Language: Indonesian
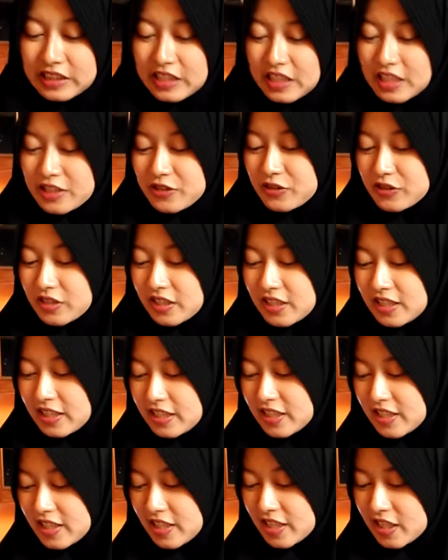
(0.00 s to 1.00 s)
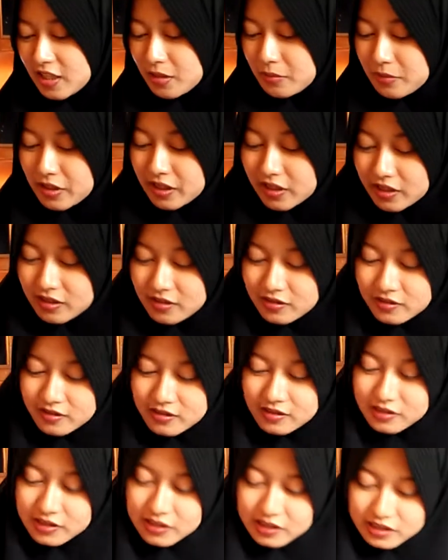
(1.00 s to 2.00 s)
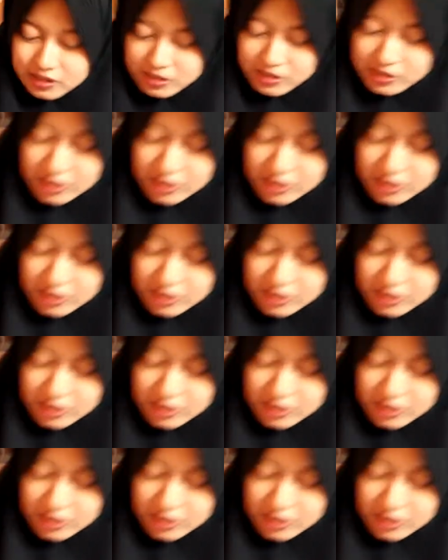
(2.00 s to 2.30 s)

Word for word: kita lanjutkan lagi ya kemarin kan uh,